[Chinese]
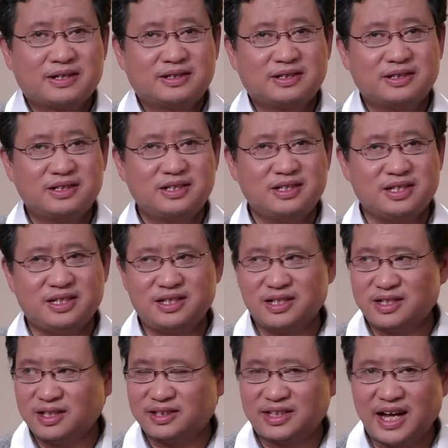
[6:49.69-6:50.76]
这是你一
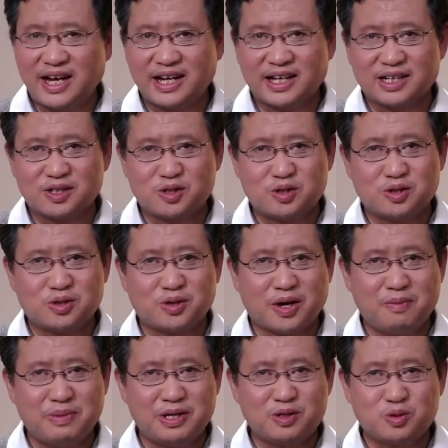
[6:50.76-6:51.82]
个带领
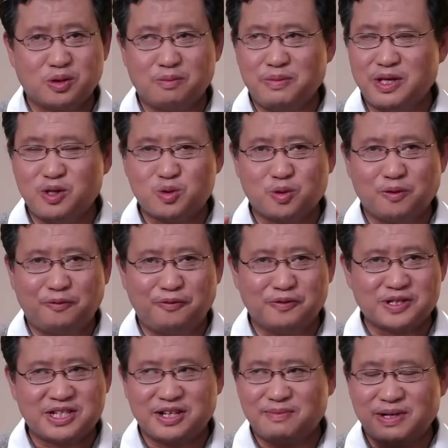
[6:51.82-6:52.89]
全民做民族
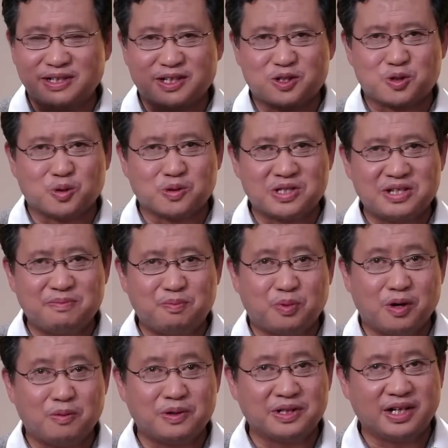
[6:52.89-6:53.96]
复兴梦的雄心
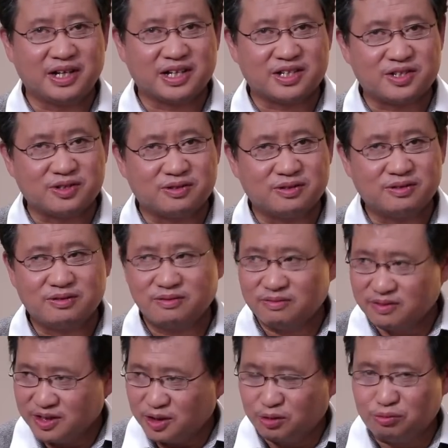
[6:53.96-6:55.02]
勃勃的领袖，
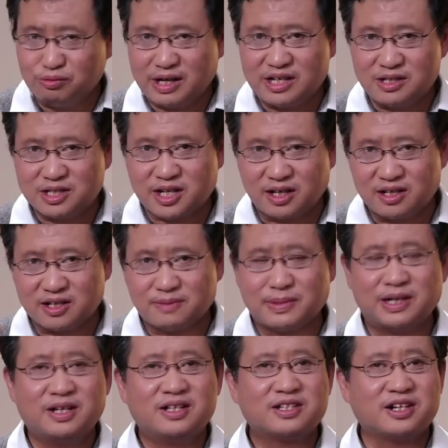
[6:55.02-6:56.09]
你突然就成了什
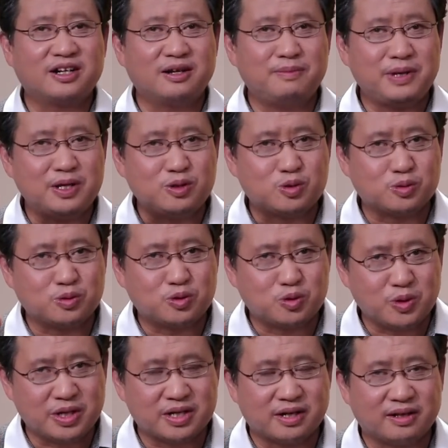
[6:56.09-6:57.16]
么？成了民族
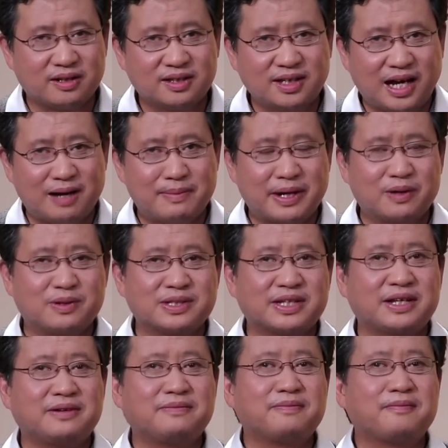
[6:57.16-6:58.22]
罪人、大卖国
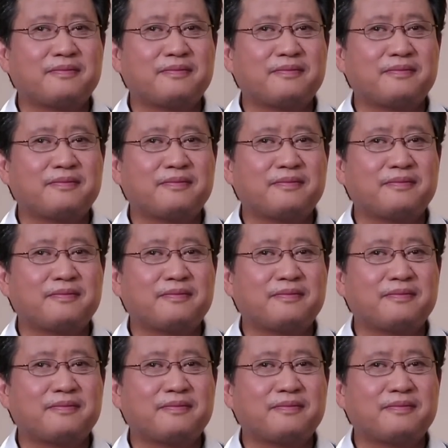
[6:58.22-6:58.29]
贼。